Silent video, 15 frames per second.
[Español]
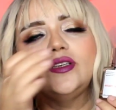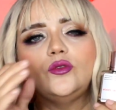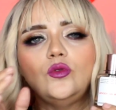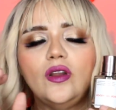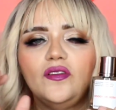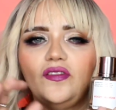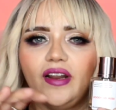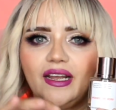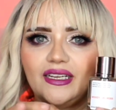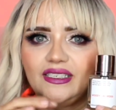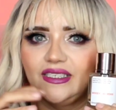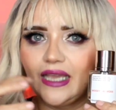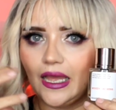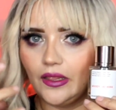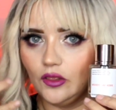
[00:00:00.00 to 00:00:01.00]
es una
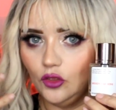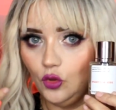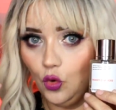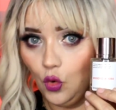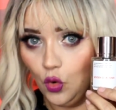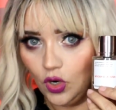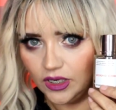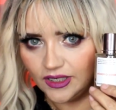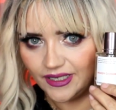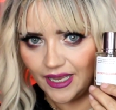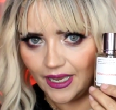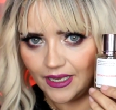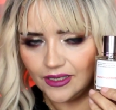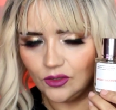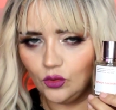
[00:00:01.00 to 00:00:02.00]
fragancia dulce
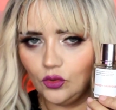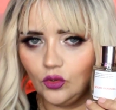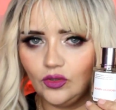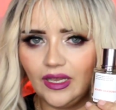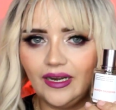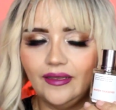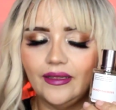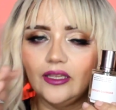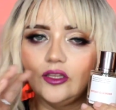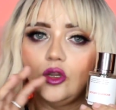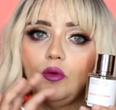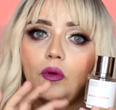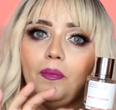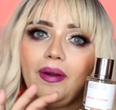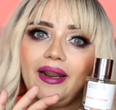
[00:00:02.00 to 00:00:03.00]
en su totalidad
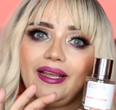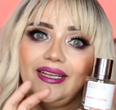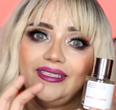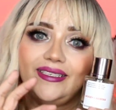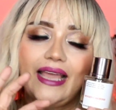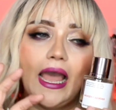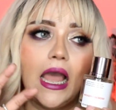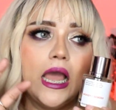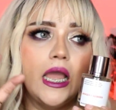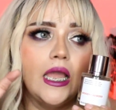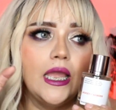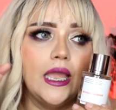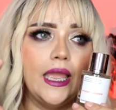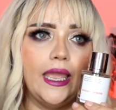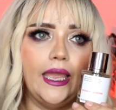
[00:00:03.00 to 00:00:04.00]
como para que sea,
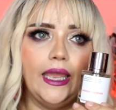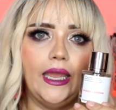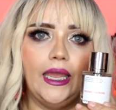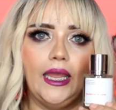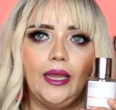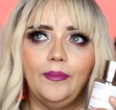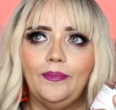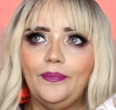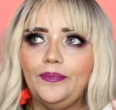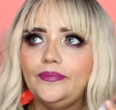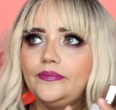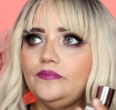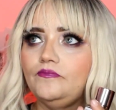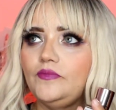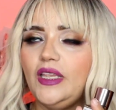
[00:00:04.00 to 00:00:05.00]
eh,
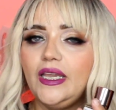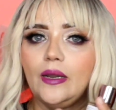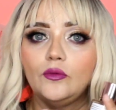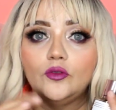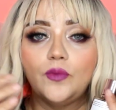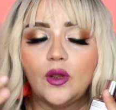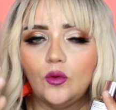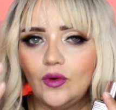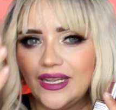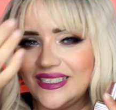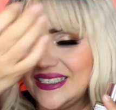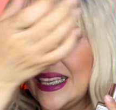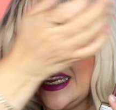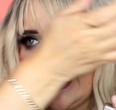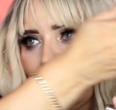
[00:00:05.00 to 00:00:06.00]
mm, digamos, para una
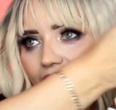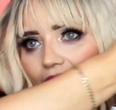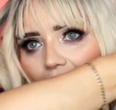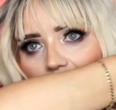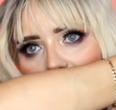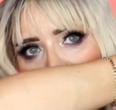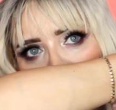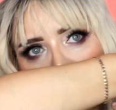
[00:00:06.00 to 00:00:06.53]
cena